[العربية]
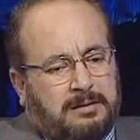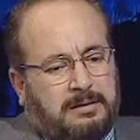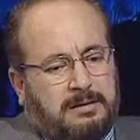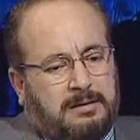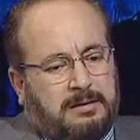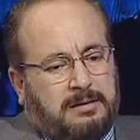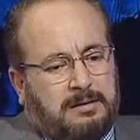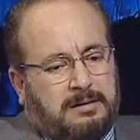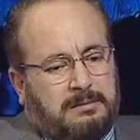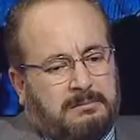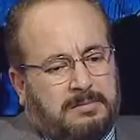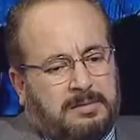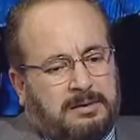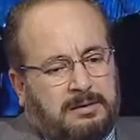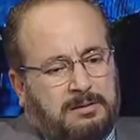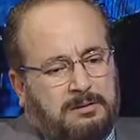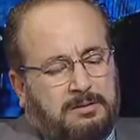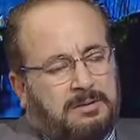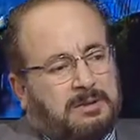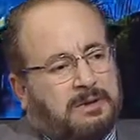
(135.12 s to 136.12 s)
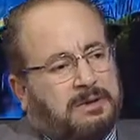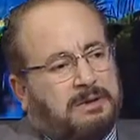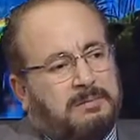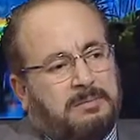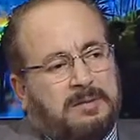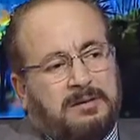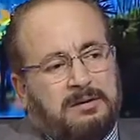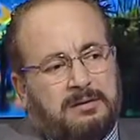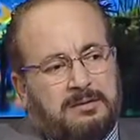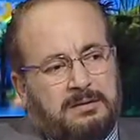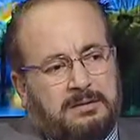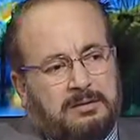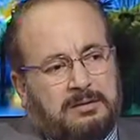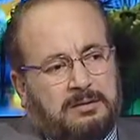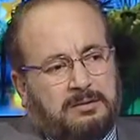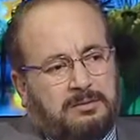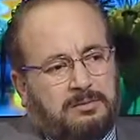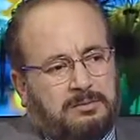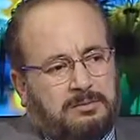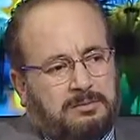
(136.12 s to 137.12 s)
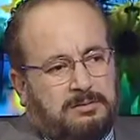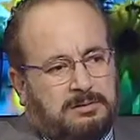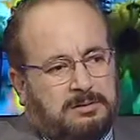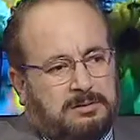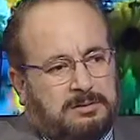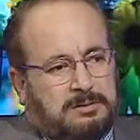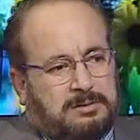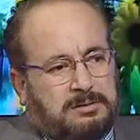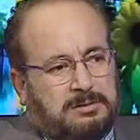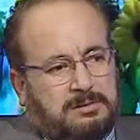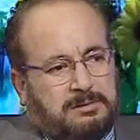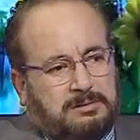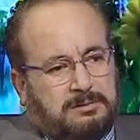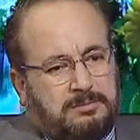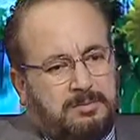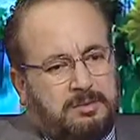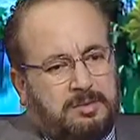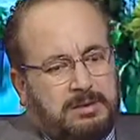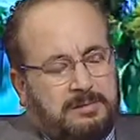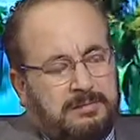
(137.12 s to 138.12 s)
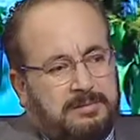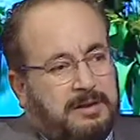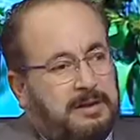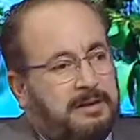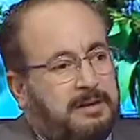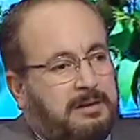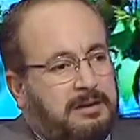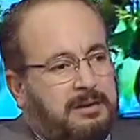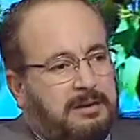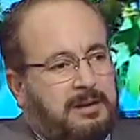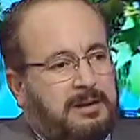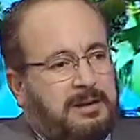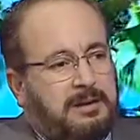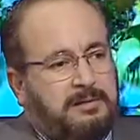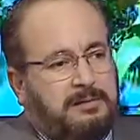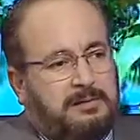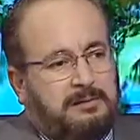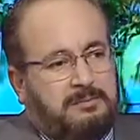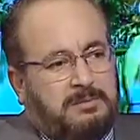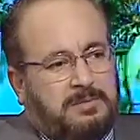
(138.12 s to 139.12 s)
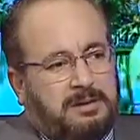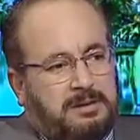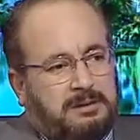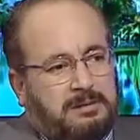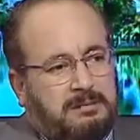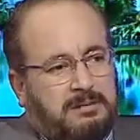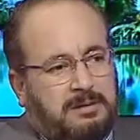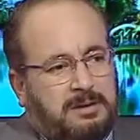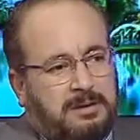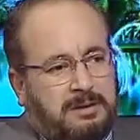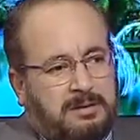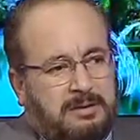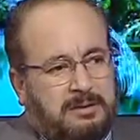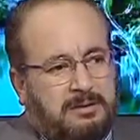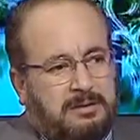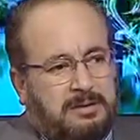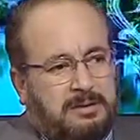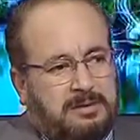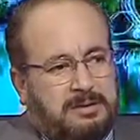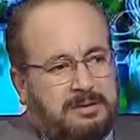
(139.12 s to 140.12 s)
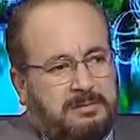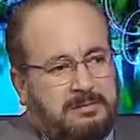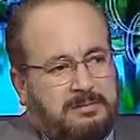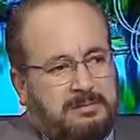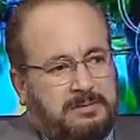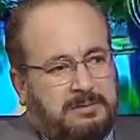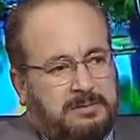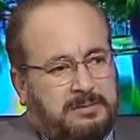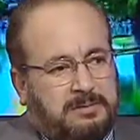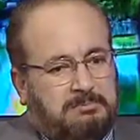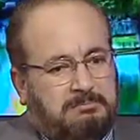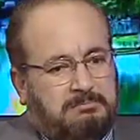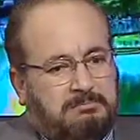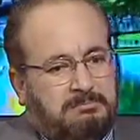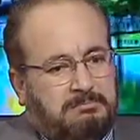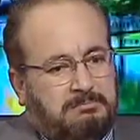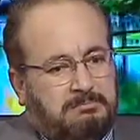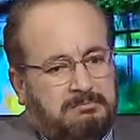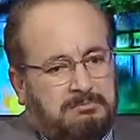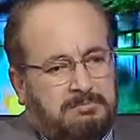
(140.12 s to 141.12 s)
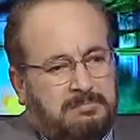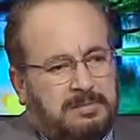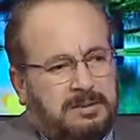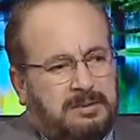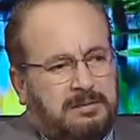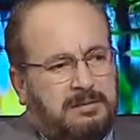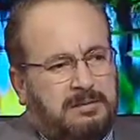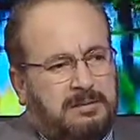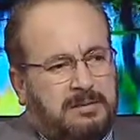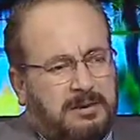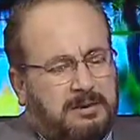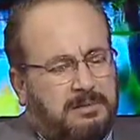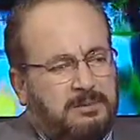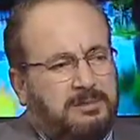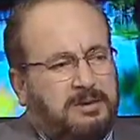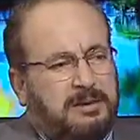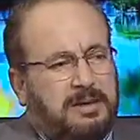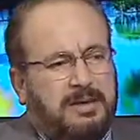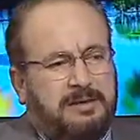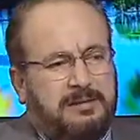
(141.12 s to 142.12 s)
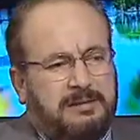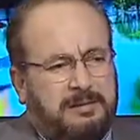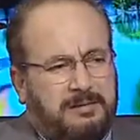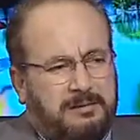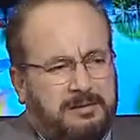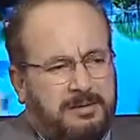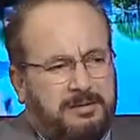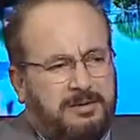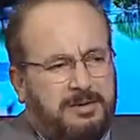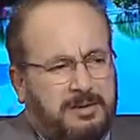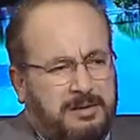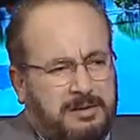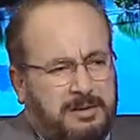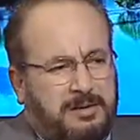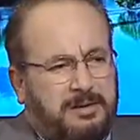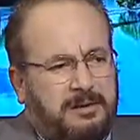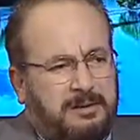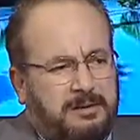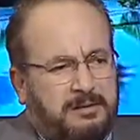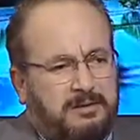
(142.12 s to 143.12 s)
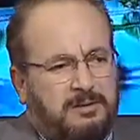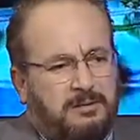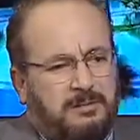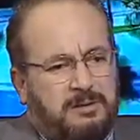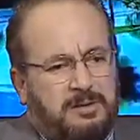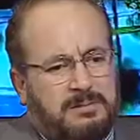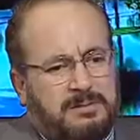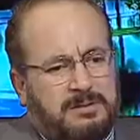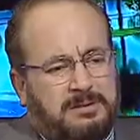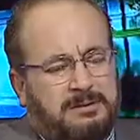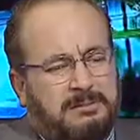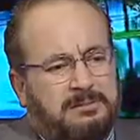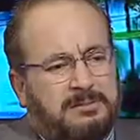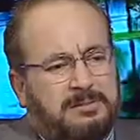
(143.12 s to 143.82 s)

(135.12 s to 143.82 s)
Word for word: أنا كنت أتمنى أن أكون آه، متفائل إلى حد ما ولكن للأسف لا توجد حتى درجات أحيانا ربما